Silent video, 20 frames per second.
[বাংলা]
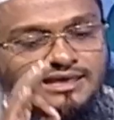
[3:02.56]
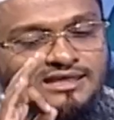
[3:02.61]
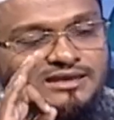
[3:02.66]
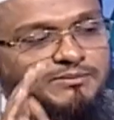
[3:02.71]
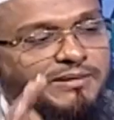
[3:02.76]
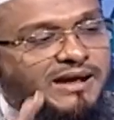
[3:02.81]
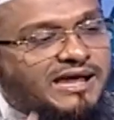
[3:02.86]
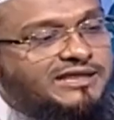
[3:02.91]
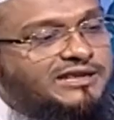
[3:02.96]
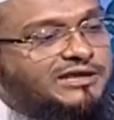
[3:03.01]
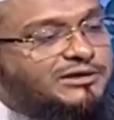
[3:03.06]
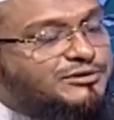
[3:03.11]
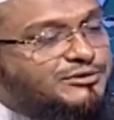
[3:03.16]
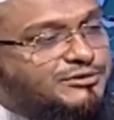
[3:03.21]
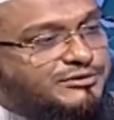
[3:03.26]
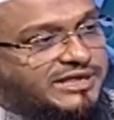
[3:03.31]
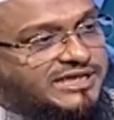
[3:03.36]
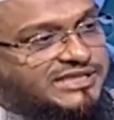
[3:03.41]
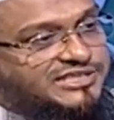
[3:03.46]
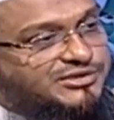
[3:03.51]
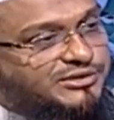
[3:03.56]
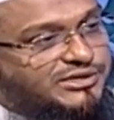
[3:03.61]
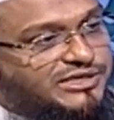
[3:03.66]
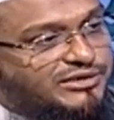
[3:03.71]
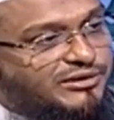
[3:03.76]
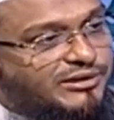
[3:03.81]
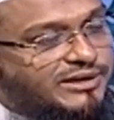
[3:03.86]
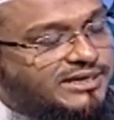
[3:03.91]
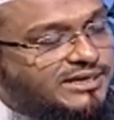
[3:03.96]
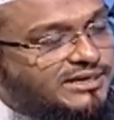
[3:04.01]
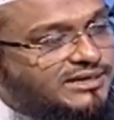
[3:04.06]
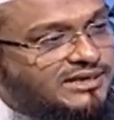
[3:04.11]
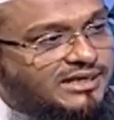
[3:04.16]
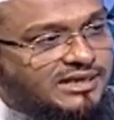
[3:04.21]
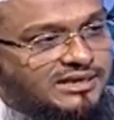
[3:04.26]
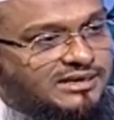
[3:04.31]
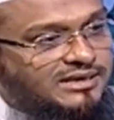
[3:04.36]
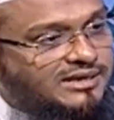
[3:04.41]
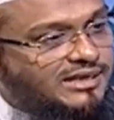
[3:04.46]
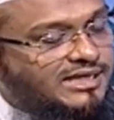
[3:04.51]
এর বাহিরে কোনোটাই সহি নয়
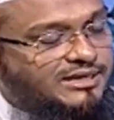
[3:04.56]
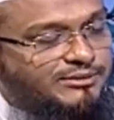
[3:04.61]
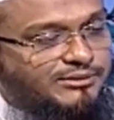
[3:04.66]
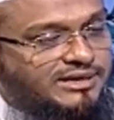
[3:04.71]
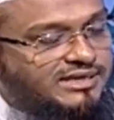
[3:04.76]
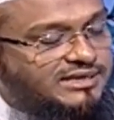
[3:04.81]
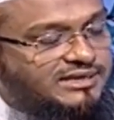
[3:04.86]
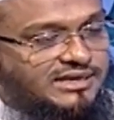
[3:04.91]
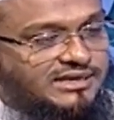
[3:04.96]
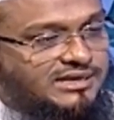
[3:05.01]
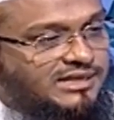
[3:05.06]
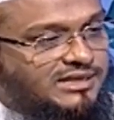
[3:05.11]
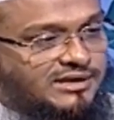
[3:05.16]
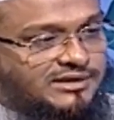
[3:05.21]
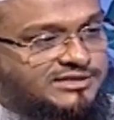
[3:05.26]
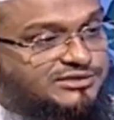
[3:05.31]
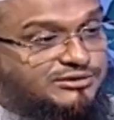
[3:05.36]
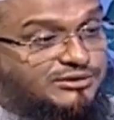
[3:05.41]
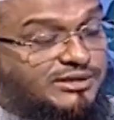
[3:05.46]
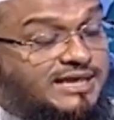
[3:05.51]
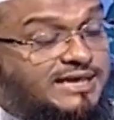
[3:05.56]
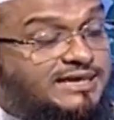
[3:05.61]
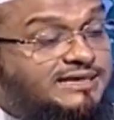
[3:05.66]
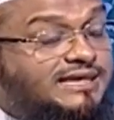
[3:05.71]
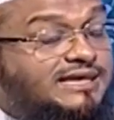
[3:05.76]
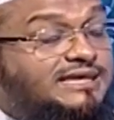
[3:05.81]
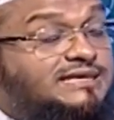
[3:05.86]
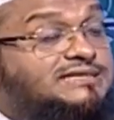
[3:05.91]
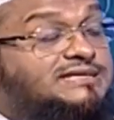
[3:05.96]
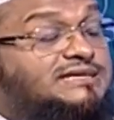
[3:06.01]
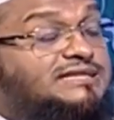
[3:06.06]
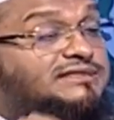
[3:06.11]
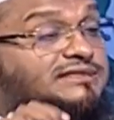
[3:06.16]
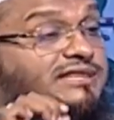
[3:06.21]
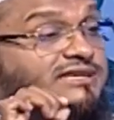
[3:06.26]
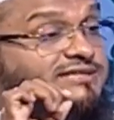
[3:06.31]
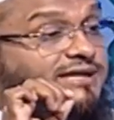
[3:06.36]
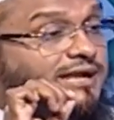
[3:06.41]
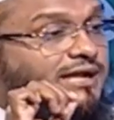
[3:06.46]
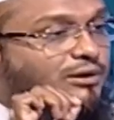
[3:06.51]
ইন্নার ইল্লাহ ওয়া ইন্না ইলাইহি রাজিউন এই
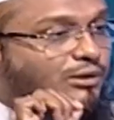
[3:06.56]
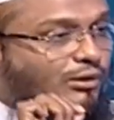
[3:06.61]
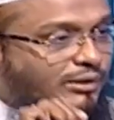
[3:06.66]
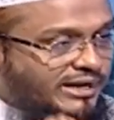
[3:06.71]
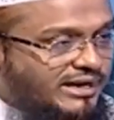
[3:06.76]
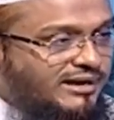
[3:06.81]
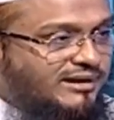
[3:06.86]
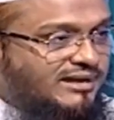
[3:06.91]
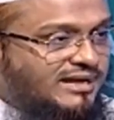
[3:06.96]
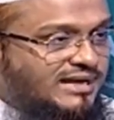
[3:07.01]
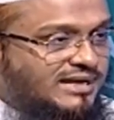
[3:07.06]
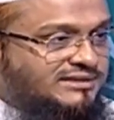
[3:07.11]
চিন্তা যারা করেন